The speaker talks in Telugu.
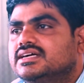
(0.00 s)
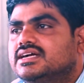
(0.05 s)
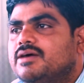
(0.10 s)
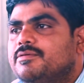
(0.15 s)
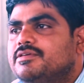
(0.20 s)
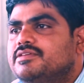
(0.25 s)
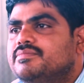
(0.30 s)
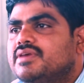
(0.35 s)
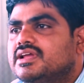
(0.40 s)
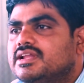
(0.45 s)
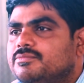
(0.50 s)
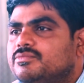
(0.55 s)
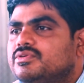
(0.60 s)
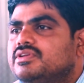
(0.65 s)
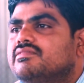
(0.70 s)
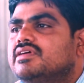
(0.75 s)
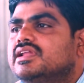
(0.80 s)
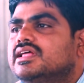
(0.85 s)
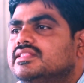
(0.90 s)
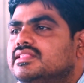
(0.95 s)
కాబట్టి మనం
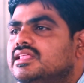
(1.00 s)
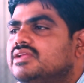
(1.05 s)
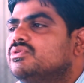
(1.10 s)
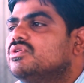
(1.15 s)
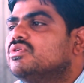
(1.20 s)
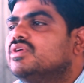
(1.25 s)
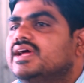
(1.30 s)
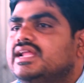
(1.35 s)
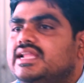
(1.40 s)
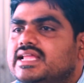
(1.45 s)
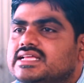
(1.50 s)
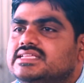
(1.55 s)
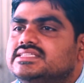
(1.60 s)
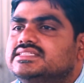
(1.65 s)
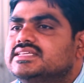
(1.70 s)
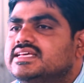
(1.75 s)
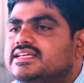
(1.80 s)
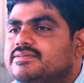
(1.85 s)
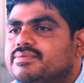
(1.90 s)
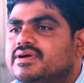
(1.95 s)
కూడా వాళ్ళందరూ కూడా ఒక
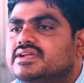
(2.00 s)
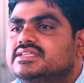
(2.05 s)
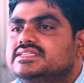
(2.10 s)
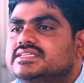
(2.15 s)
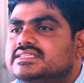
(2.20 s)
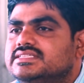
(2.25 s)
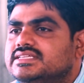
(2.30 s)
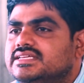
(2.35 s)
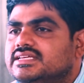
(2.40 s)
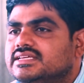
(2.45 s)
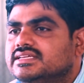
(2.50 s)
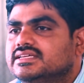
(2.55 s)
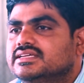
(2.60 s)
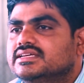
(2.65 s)
అలయన్స్ ఏర్పాటు చేసి